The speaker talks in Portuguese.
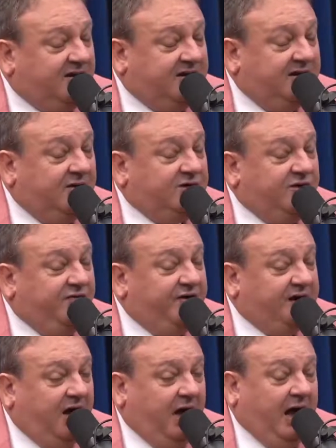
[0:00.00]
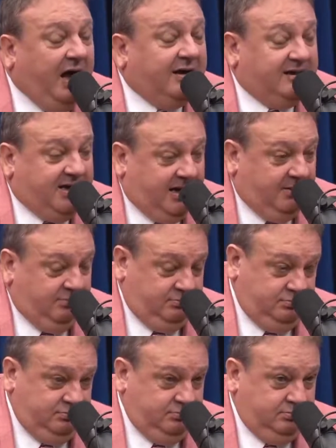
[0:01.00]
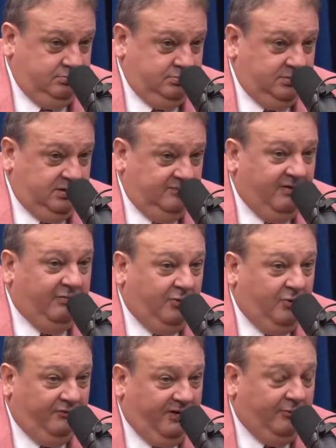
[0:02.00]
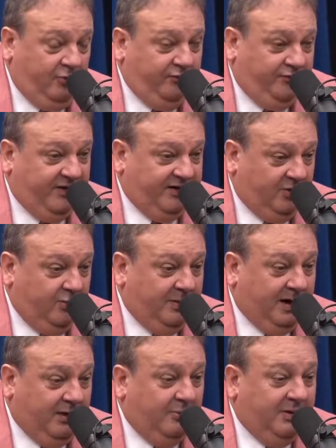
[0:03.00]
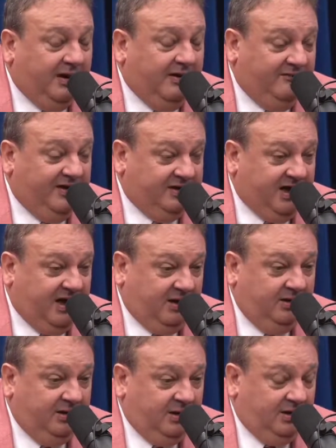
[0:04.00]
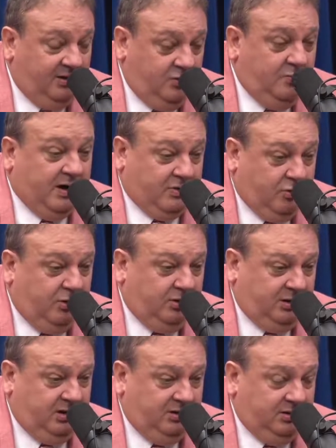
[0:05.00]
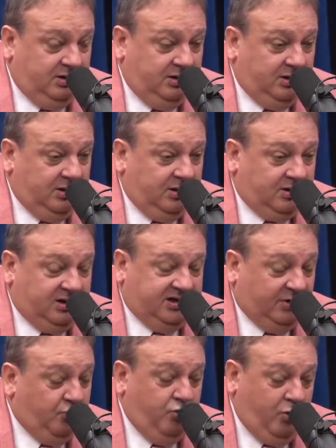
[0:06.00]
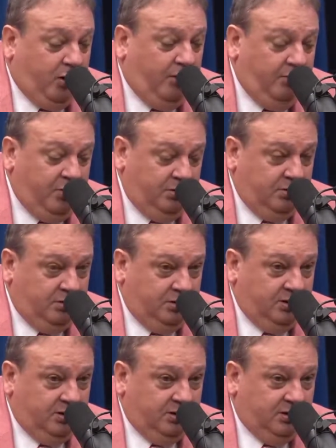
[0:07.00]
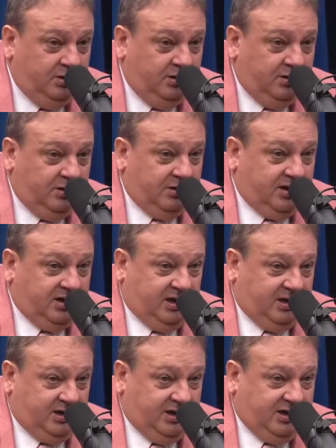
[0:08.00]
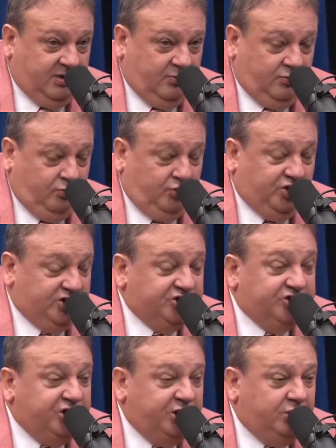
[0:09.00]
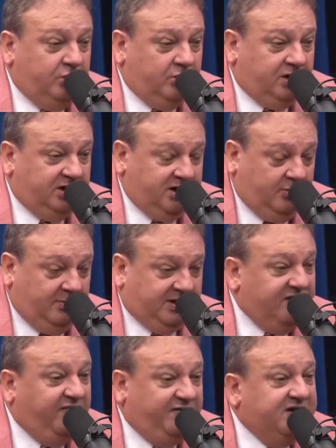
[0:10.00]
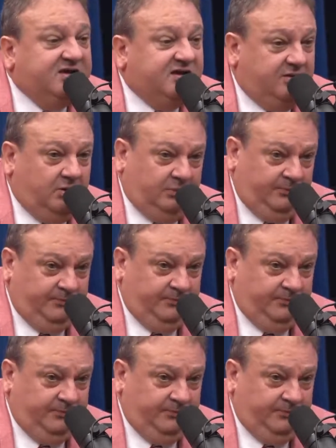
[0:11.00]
se identificar a quê? Vamos, vamos fazer uma, uma. inventar uma coisa que tem um nome, que tem, que tem um sentido, que tem uma definição,